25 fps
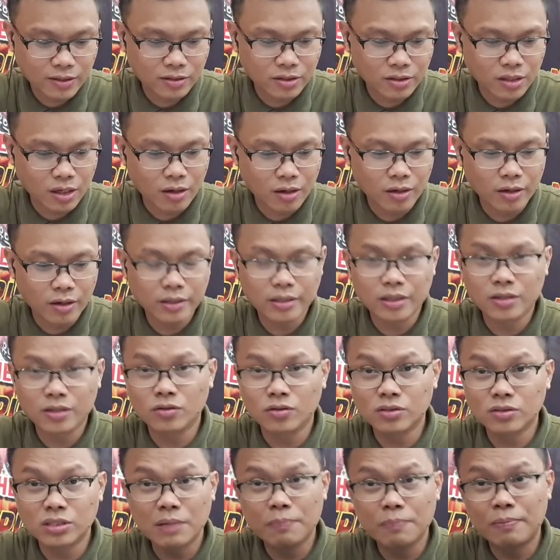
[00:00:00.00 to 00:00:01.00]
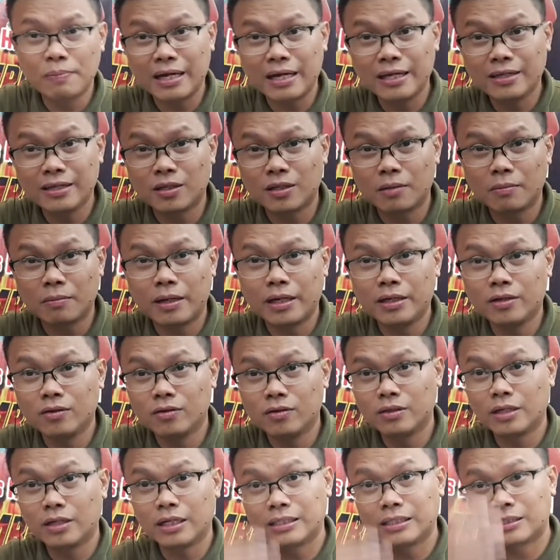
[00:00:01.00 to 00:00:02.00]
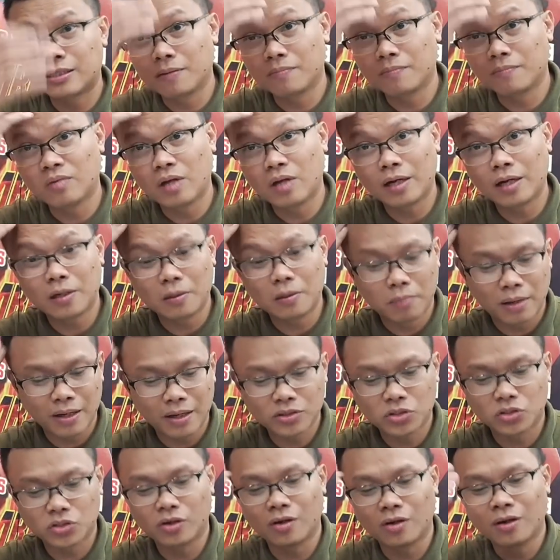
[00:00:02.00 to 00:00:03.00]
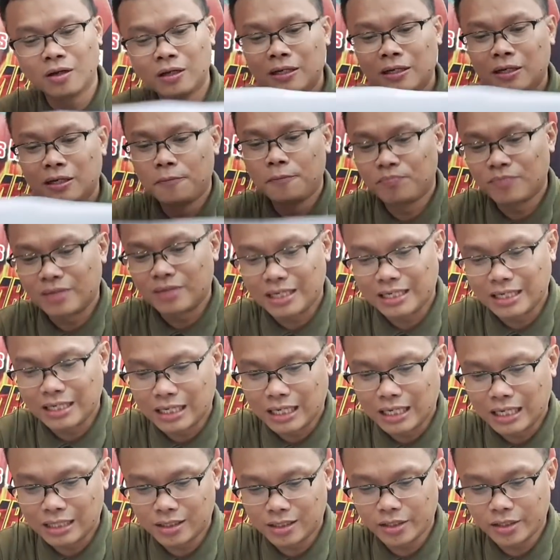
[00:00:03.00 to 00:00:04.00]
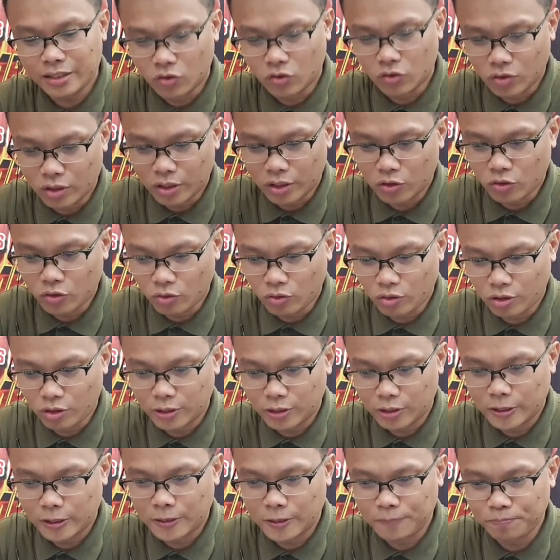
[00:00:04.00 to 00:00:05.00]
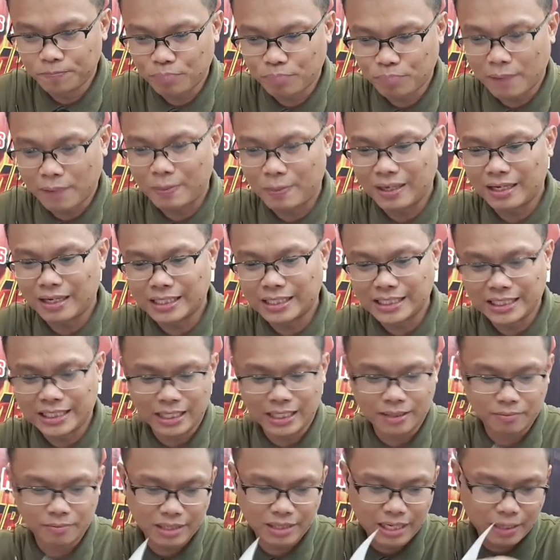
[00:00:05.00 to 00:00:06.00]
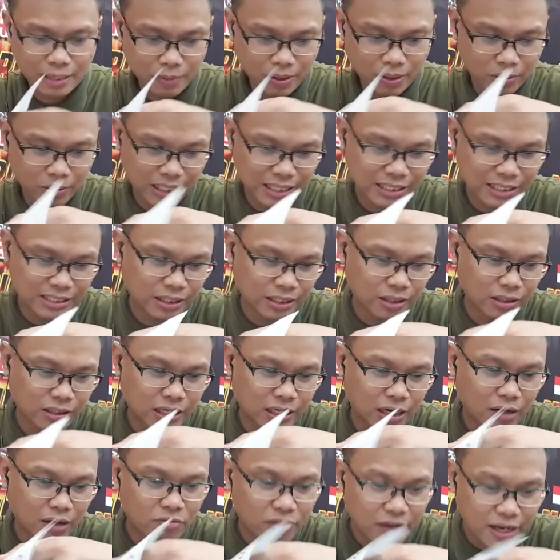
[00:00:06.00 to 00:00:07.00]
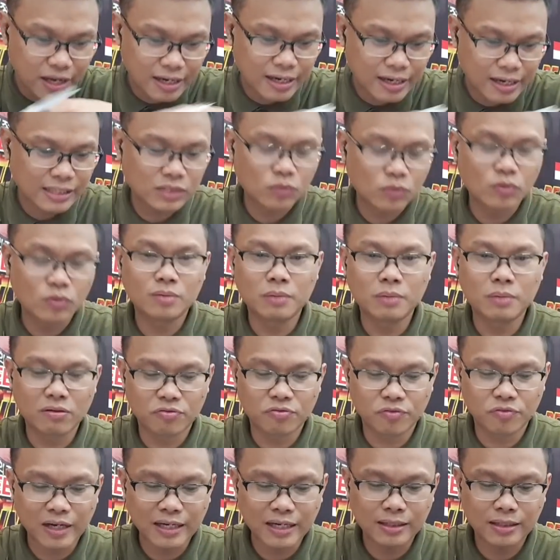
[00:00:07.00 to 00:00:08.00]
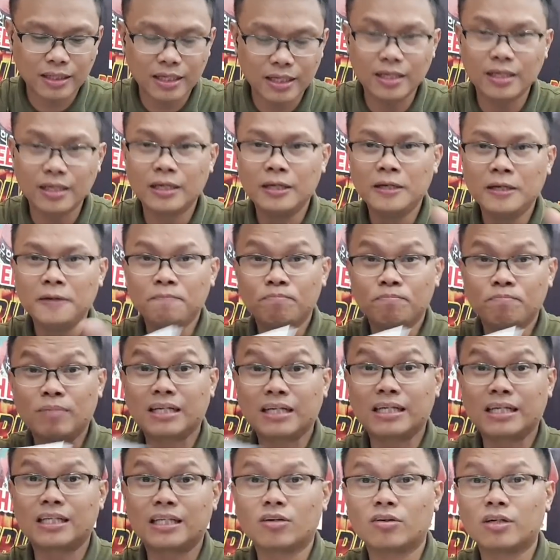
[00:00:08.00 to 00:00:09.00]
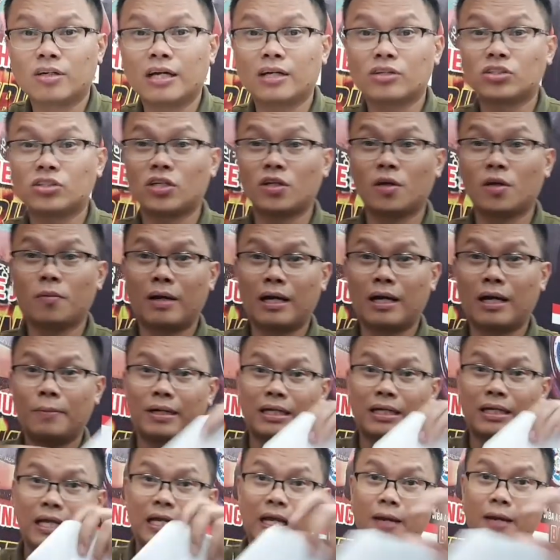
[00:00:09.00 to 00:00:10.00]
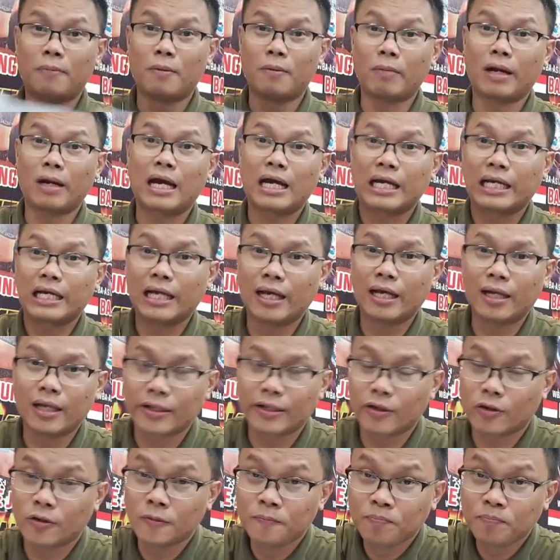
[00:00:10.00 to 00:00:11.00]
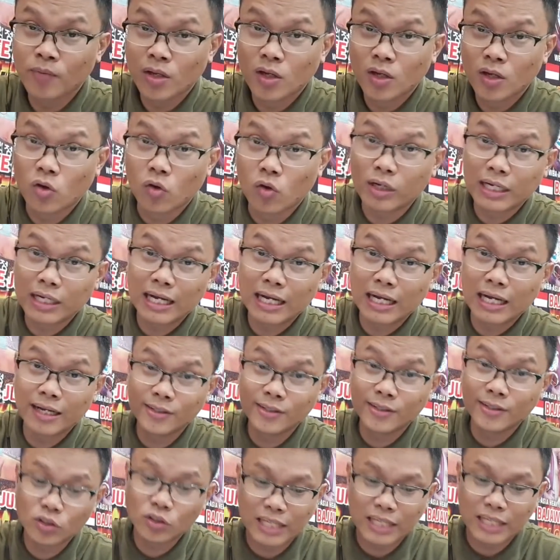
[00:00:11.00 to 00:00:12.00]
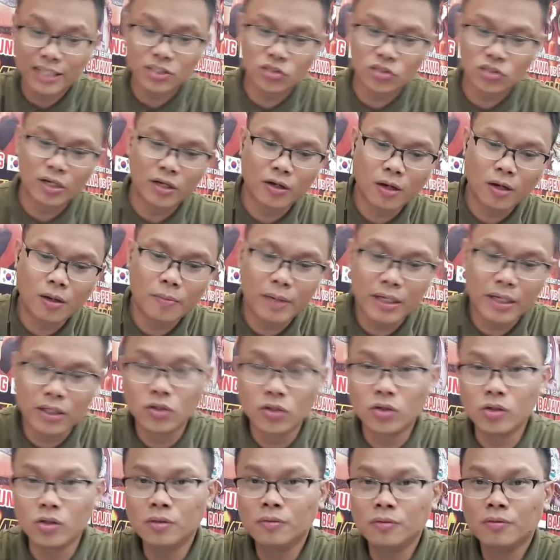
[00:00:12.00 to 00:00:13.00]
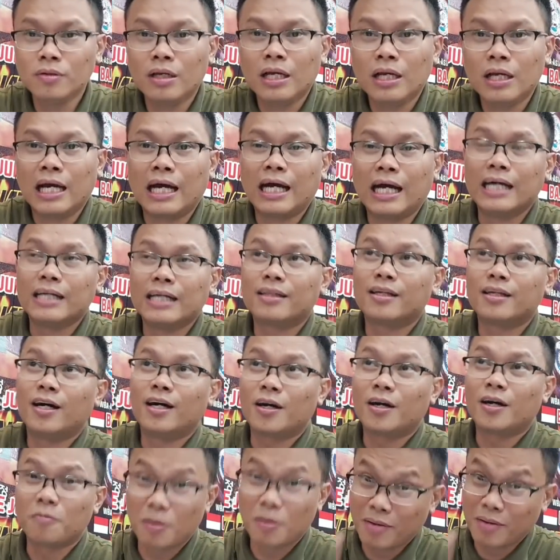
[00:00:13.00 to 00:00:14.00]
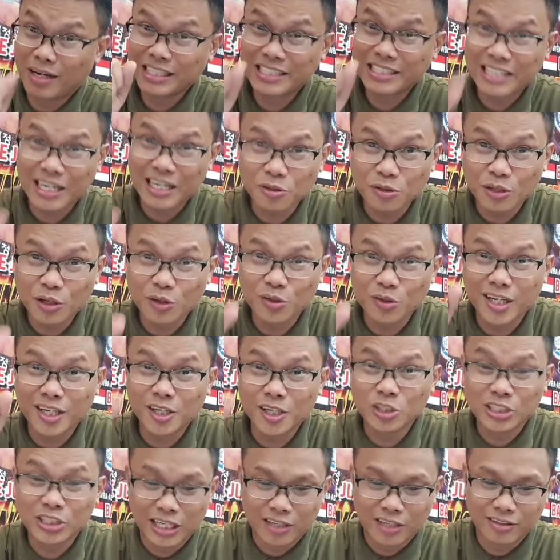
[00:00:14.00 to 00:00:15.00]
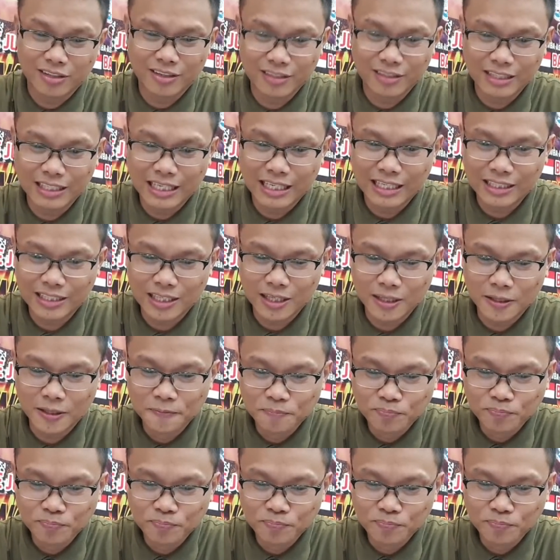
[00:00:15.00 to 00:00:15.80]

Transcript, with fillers: on the card itong si Brian Tamayo na isang vlogger boxer Tingnan natin kung anong uh, papalag niya. Marami, Richard Claveras will be fighting. Banggitin ko na kung sino yung mga maglalaban, baka kilala nyo. Kung kilala nyo, taas nyo lang yung kamay nyo. At uh, kung may mga shoutout kayo, shoutout na natin.